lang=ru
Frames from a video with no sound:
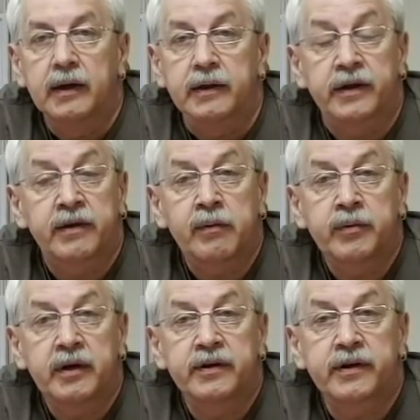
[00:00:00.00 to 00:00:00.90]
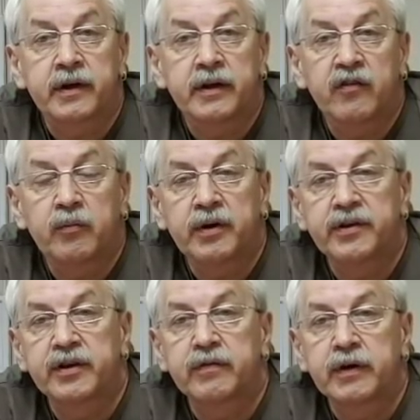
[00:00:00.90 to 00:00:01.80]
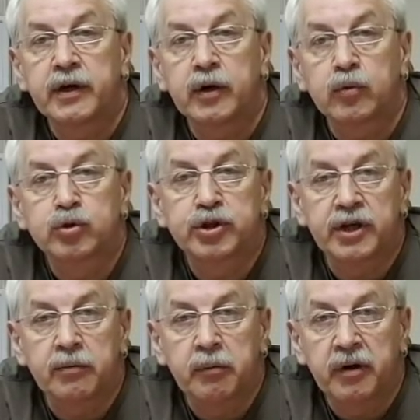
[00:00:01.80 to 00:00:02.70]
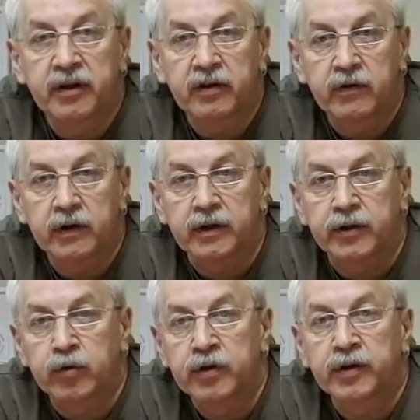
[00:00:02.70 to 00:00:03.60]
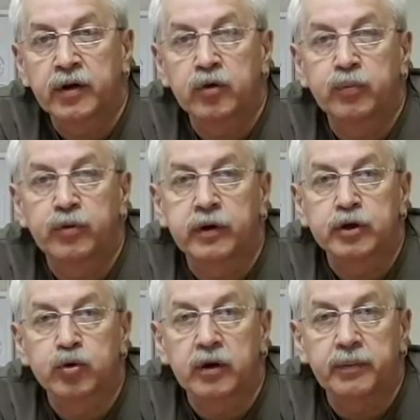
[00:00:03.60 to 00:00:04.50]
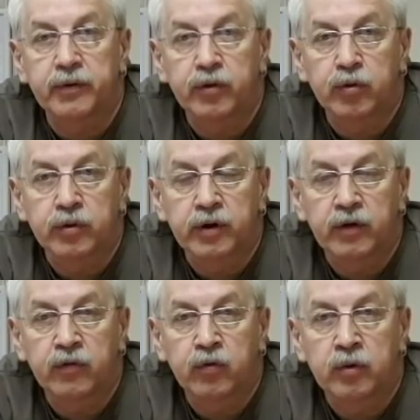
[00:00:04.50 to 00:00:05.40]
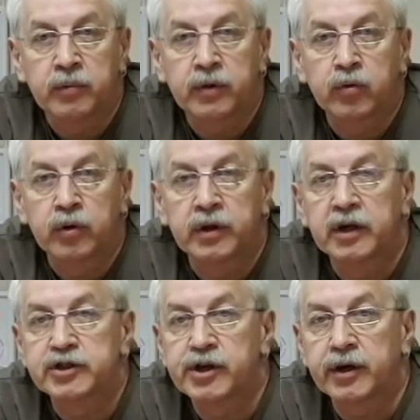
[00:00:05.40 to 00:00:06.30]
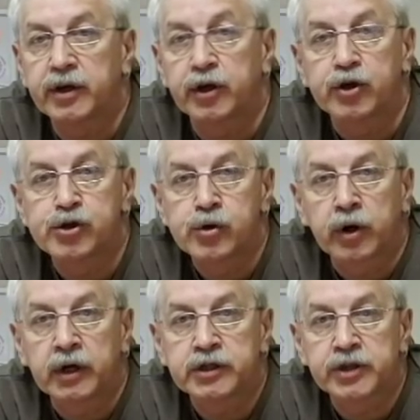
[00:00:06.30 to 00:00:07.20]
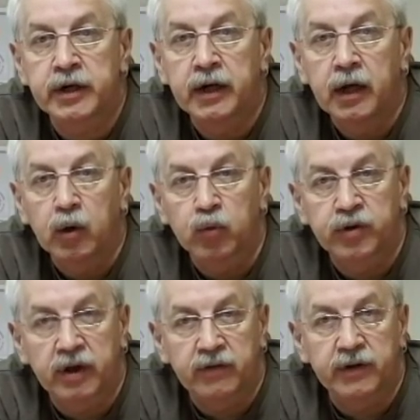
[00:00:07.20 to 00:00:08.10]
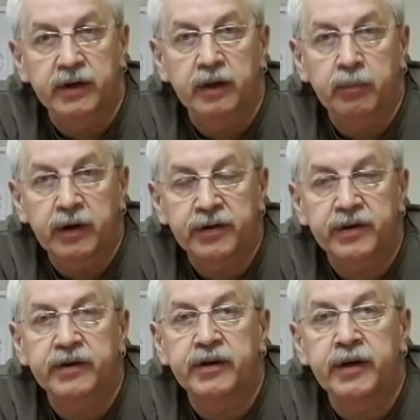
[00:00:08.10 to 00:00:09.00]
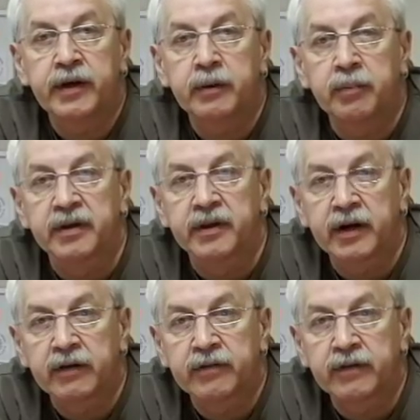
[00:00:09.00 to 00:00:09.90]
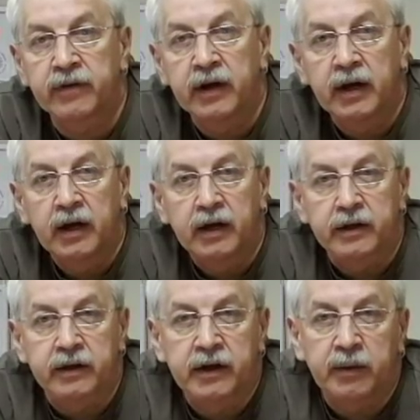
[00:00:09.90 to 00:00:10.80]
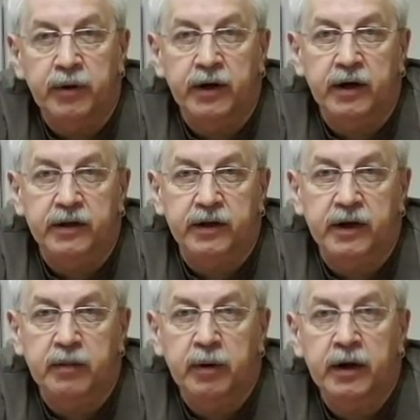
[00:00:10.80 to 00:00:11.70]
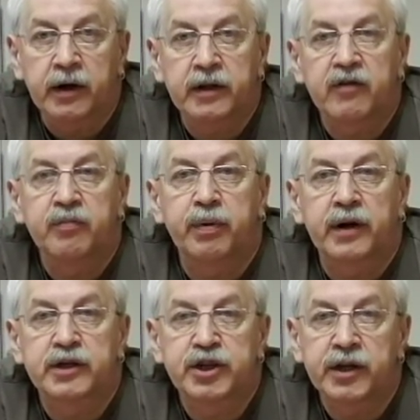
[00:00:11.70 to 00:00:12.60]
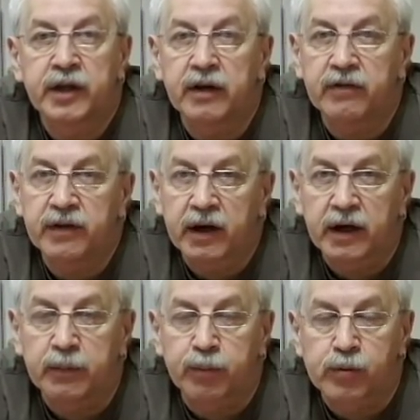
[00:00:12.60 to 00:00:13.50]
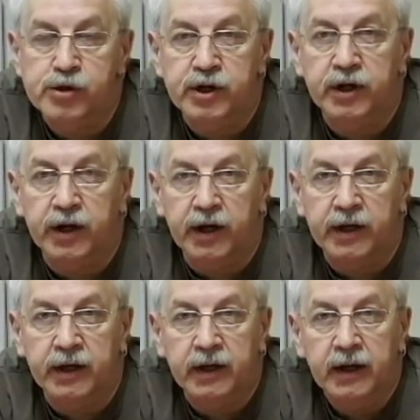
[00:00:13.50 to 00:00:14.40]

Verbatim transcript: На самом деле страна в массе своей уже демобилизовалась, то ли сразу после шока пенсионной реформы, то ли даже еще раньше, устав от Донбасса, Сирии, бандеровцев, злых американских демократов, Порошенки и всякой прочей хрени.